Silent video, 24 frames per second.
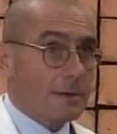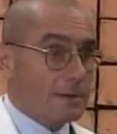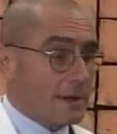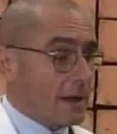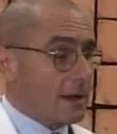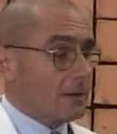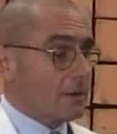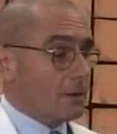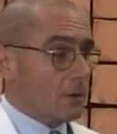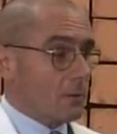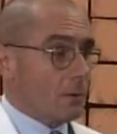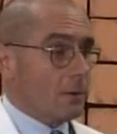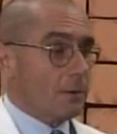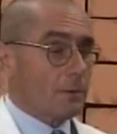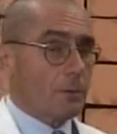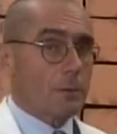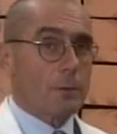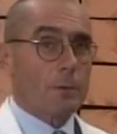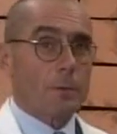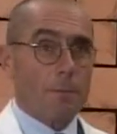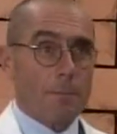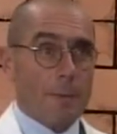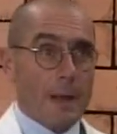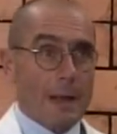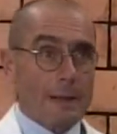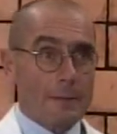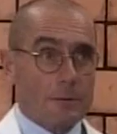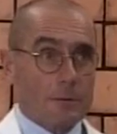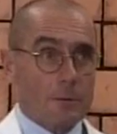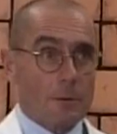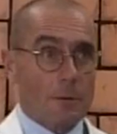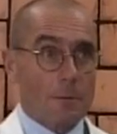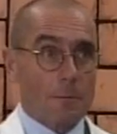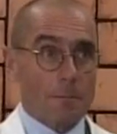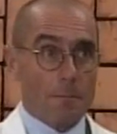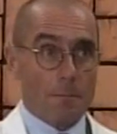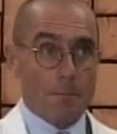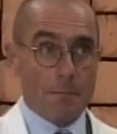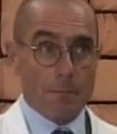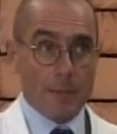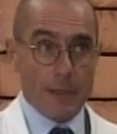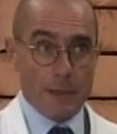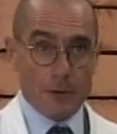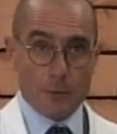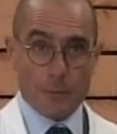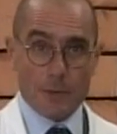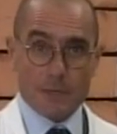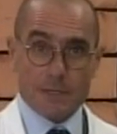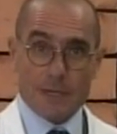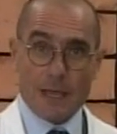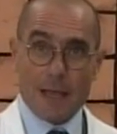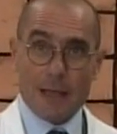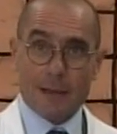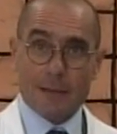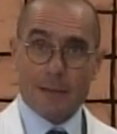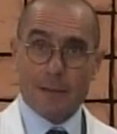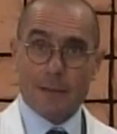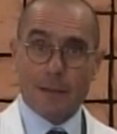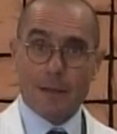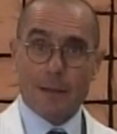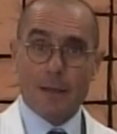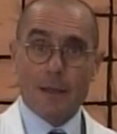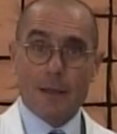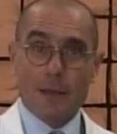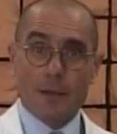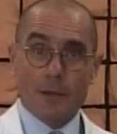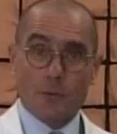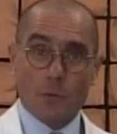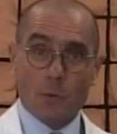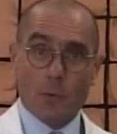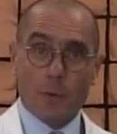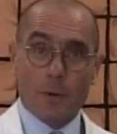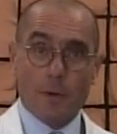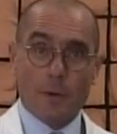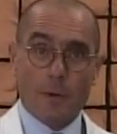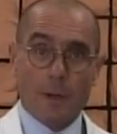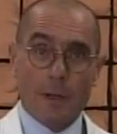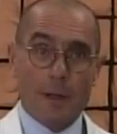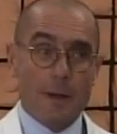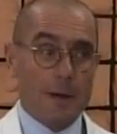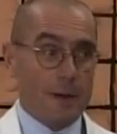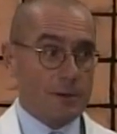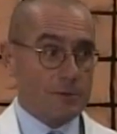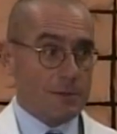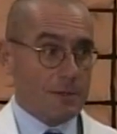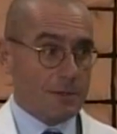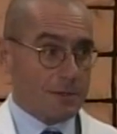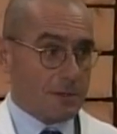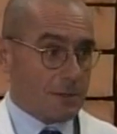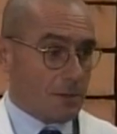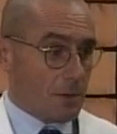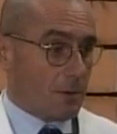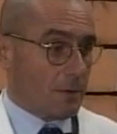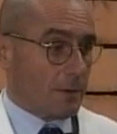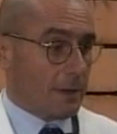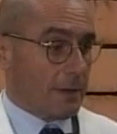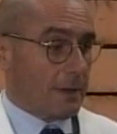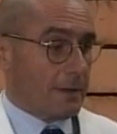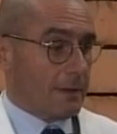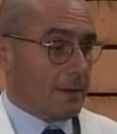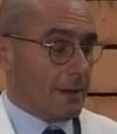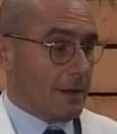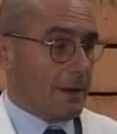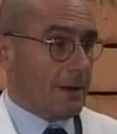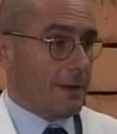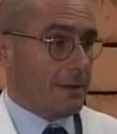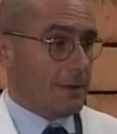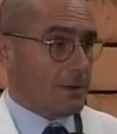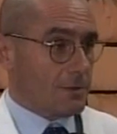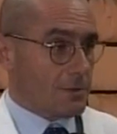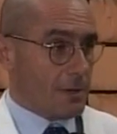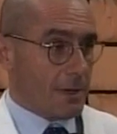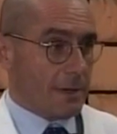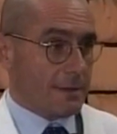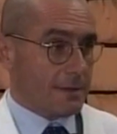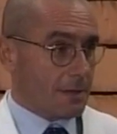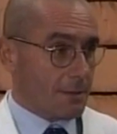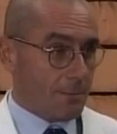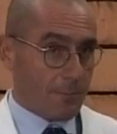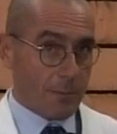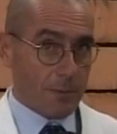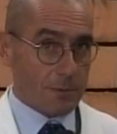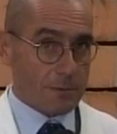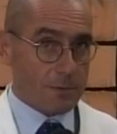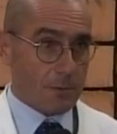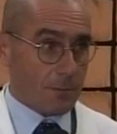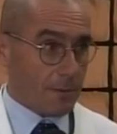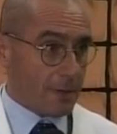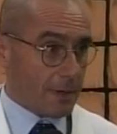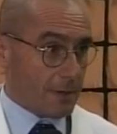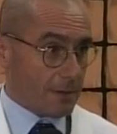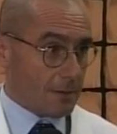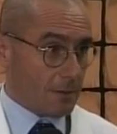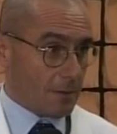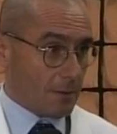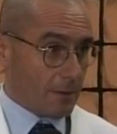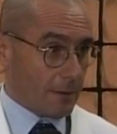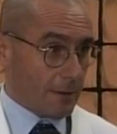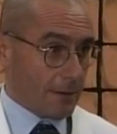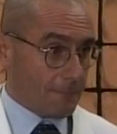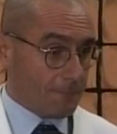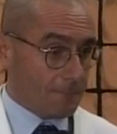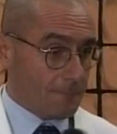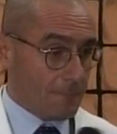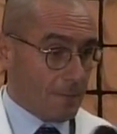Esatto, e quindi un impatto meno pesante su quello che è la gestione della degenza post-operatoria.